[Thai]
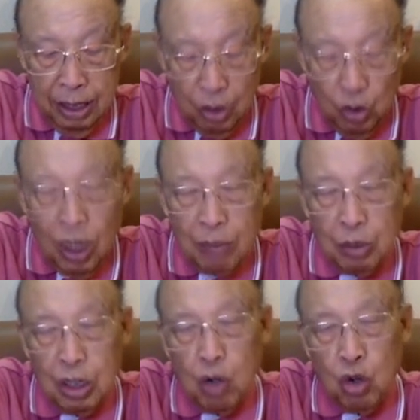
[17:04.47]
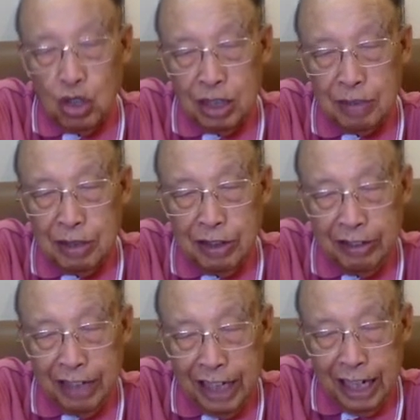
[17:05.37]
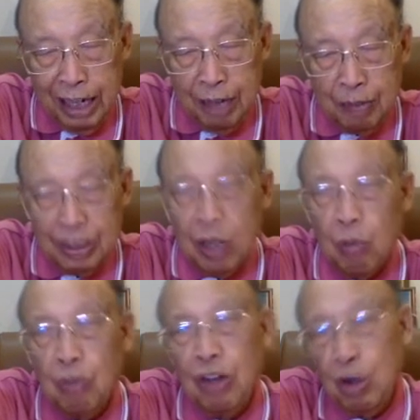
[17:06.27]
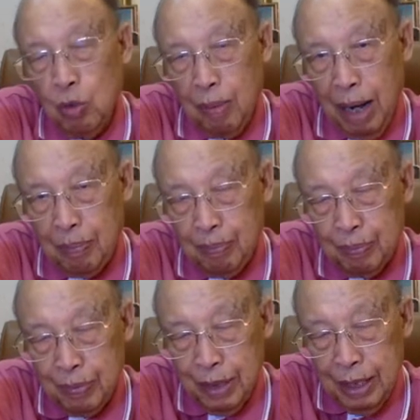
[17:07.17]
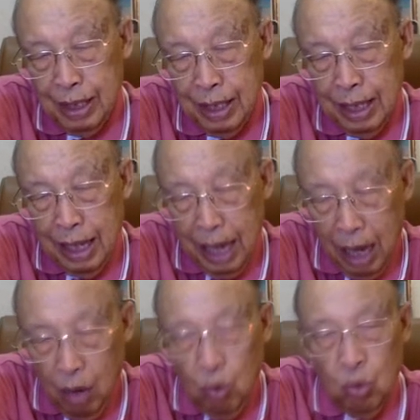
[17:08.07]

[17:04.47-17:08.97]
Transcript: ยูฮันบทเก่าขอซ้ำซีดไว้ในใดพระเจ้าบุฟังคนบาป เฮา